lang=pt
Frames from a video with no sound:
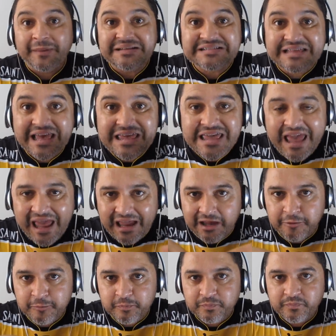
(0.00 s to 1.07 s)
Mas quem
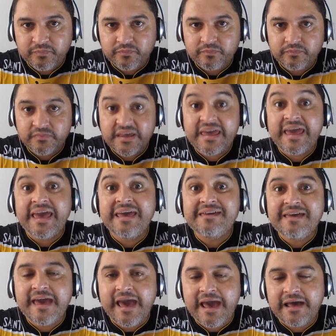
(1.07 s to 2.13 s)
é?
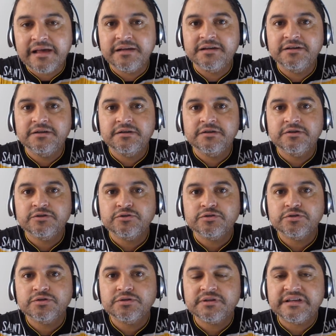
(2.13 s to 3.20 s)
Quem é
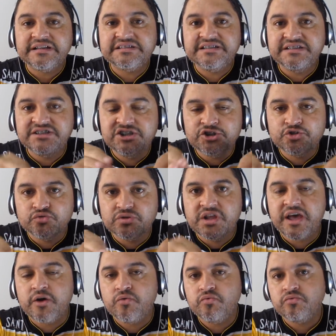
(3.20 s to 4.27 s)
que se diz
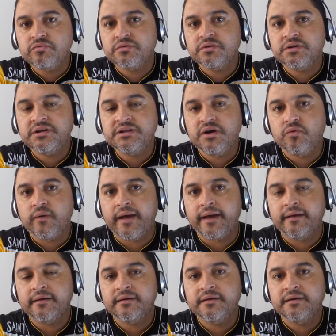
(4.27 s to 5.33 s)
judeu e não
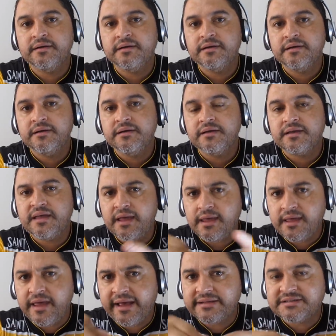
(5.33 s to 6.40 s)
é?
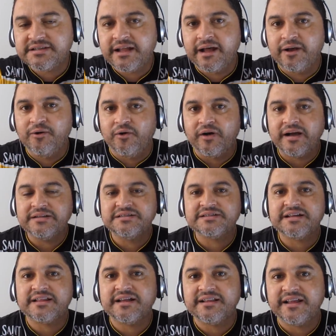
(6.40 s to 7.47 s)
Quem é a sinagoga de
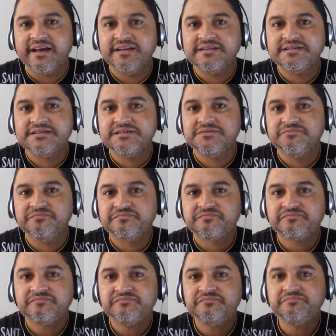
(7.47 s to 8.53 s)
Satanás?
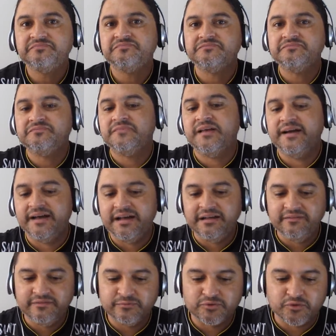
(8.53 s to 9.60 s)

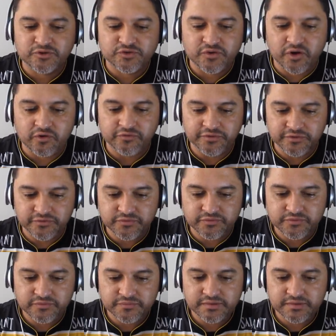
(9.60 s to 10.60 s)
vamos continuar ouvindo.